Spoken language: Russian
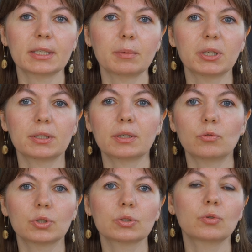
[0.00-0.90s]
километрах
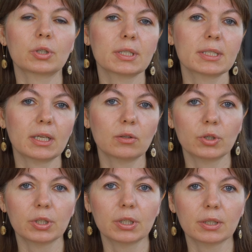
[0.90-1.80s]
от города
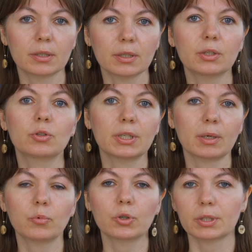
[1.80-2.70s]
Салоники и от
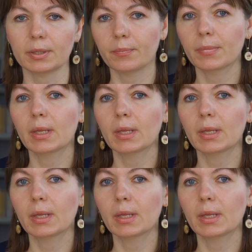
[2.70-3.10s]
аэропорта.